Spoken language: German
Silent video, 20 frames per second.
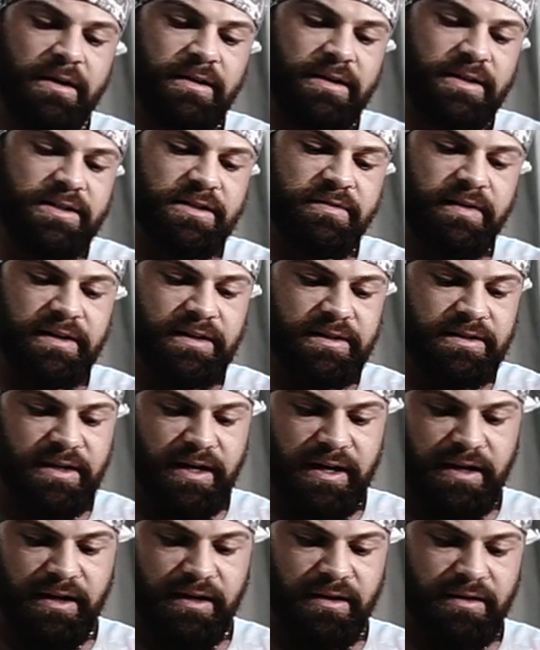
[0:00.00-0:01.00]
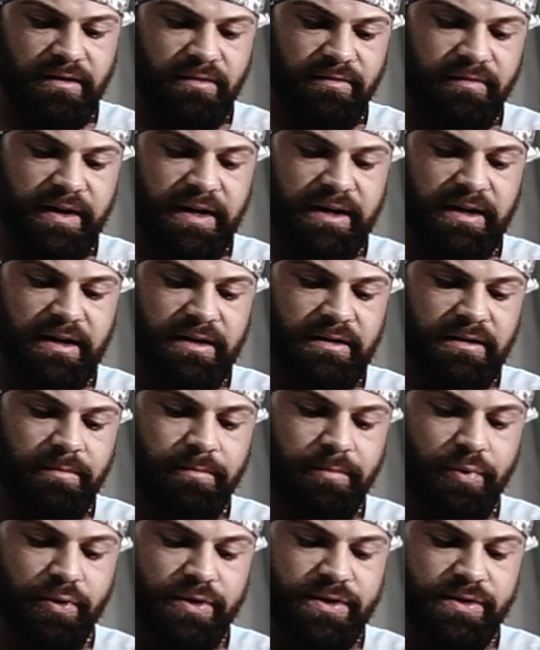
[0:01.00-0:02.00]
Das zweite Training war dann
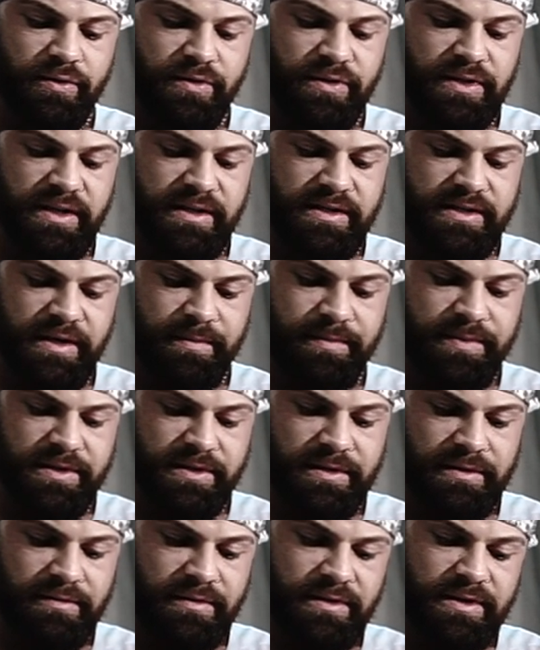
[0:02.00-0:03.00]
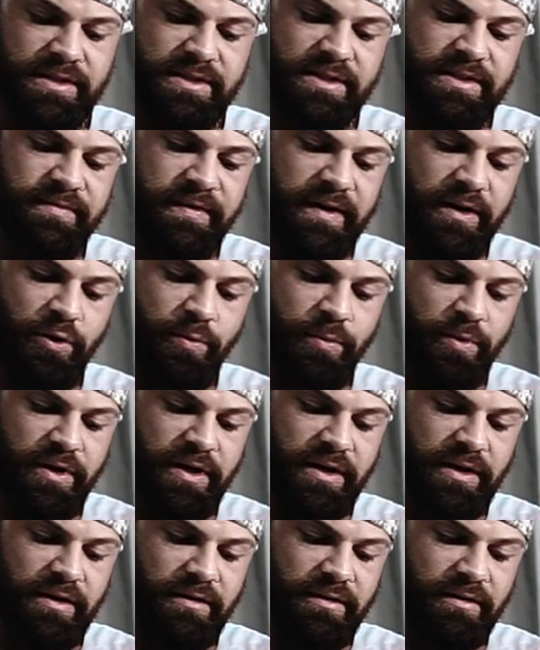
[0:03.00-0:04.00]
Brust und Trizeps, zwei
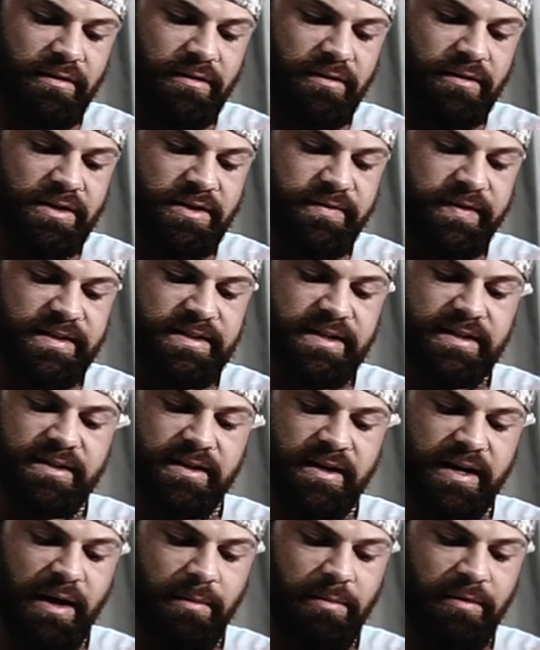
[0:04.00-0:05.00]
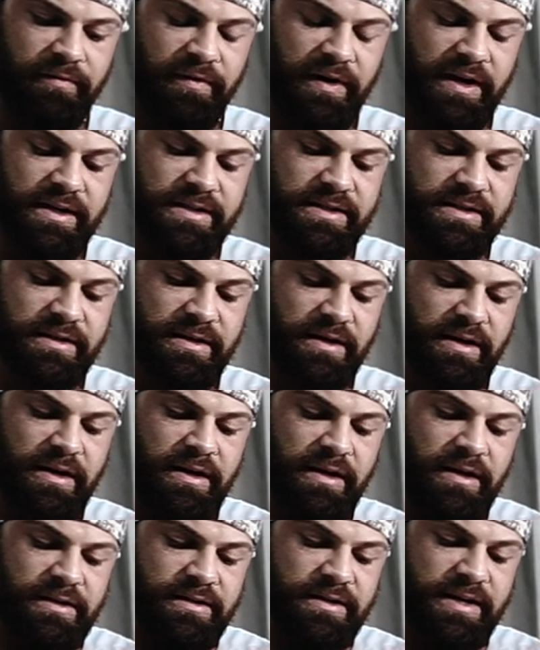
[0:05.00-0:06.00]
Übungen, zwei Sätze cable
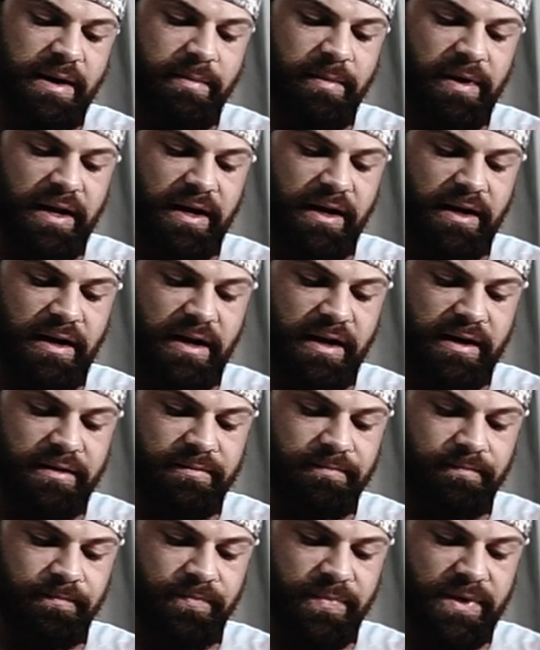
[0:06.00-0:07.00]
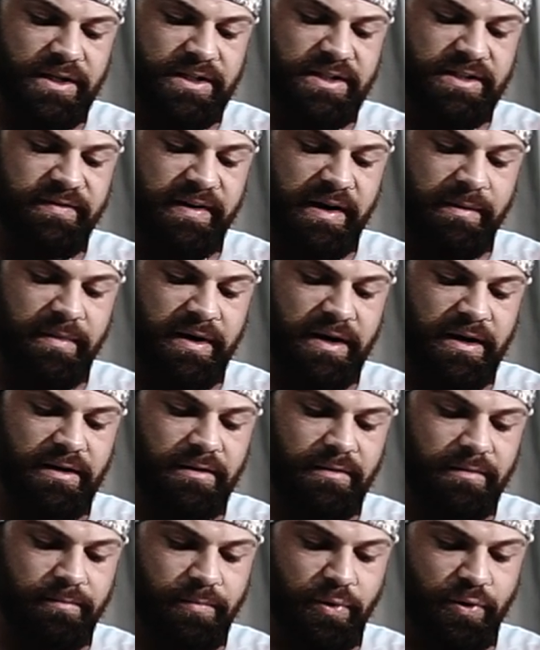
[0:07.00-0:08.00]
dreimal Incline, zweimal
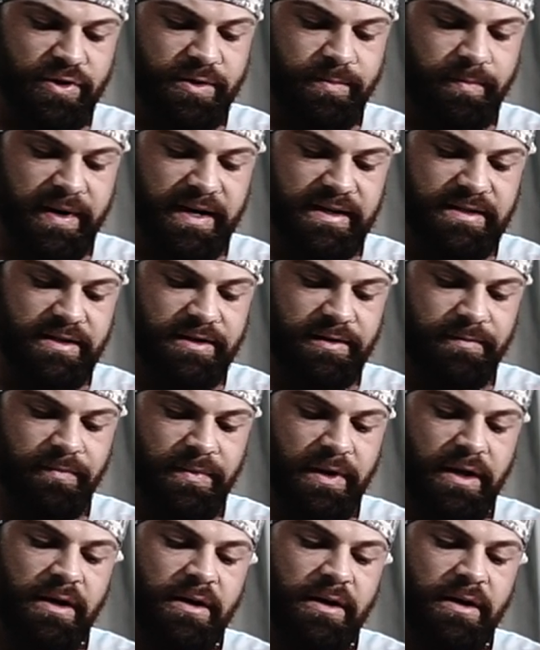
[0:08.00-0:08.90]
Brustpresse.